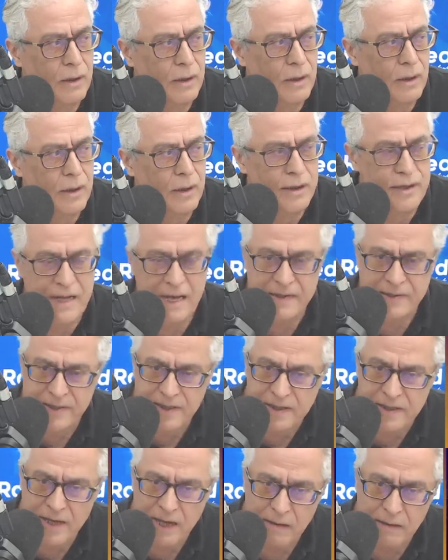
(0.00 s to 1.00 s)

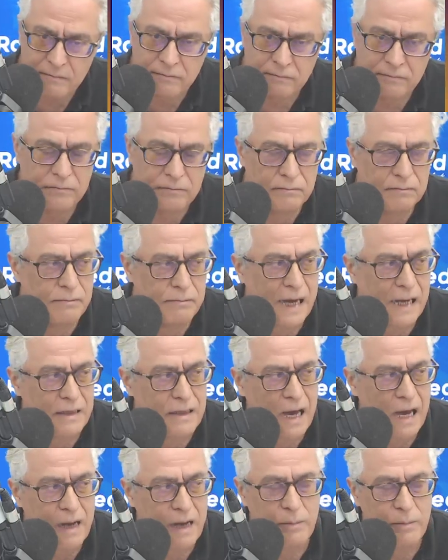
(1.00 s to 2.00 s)
النازية بعد
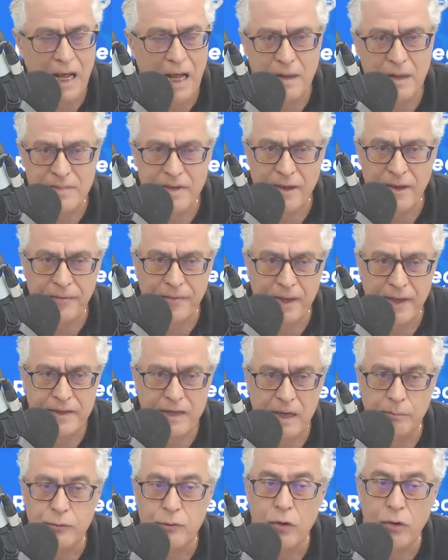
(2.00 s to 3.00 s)
الحرب العالمية الثانية
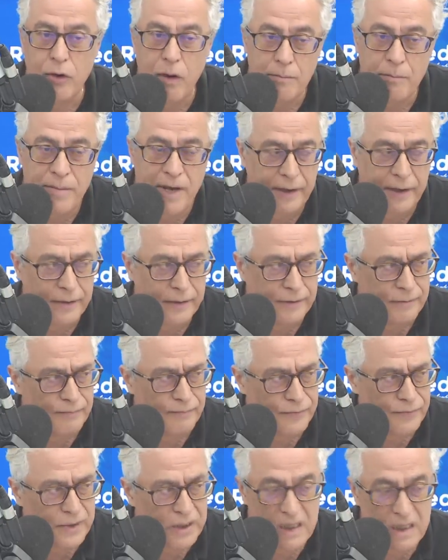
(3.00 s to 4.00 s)
بنورنبرغ
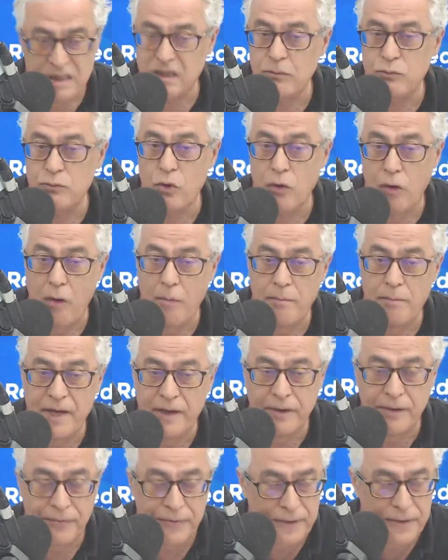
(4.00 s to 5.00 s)
يلزم نورنبرغ
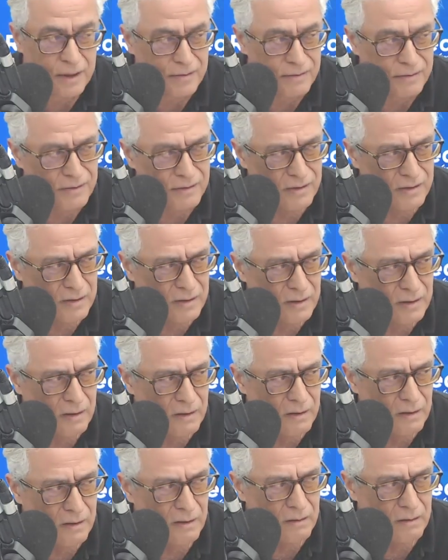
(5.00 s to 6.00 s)
اثنين
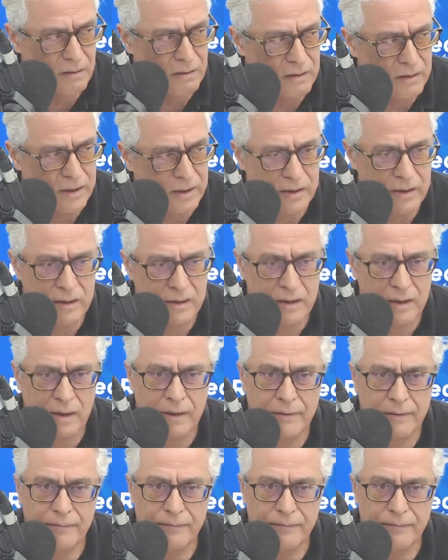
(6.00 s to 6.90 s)
للمجرمين